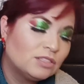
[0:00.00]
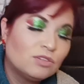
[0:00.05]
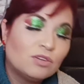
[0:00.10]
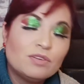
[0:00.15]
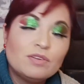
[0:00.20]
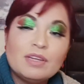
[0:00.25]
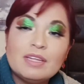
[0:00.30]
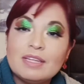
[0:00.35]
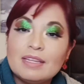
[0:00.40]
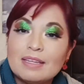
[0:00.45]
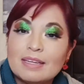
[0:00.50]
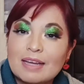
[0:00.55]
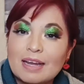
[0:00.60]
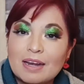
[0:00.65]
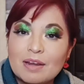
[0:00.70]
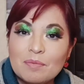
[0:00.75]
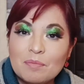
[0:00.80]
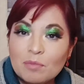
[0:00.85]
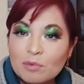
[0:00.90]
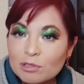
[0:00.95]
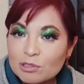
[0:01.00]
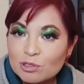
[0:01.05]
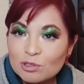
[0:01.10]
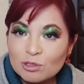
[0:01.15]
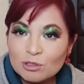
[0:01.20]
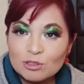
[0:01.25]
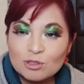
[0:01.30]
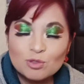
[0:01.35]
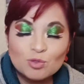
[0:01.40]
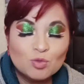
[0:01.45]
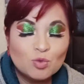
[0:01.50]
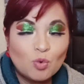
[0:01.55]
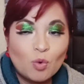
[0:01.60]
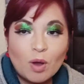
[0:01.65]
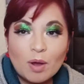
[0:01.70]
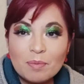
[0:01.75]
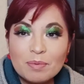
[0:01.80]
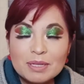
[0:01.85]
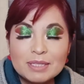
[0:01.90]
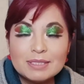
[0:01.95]
Son cremosos,
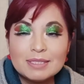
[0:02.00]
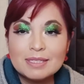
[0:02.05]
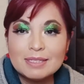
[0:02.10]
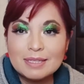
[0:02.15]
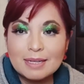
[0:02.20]
suaves,